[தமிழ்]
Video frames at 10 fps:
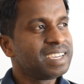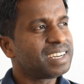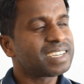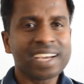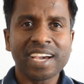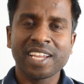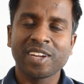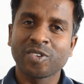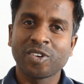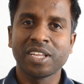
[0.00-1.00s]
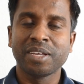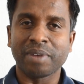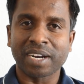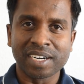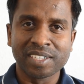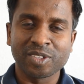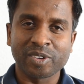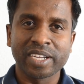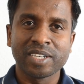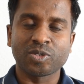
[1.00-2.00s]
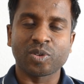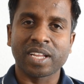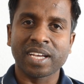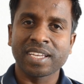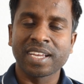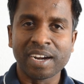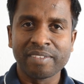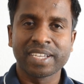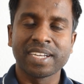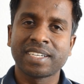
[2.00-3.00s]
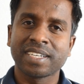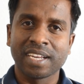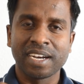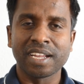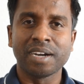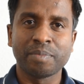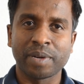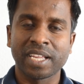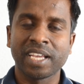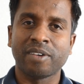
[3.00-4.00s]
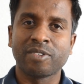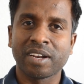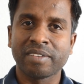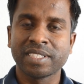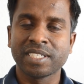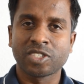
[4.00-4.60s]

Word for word: எட்டாயிரம் கோடி மக்கள் தொகைன்னு சொன்னால் கேள்வி கேட்டு கிண்டல் பண்ணி அவங்கள வந்து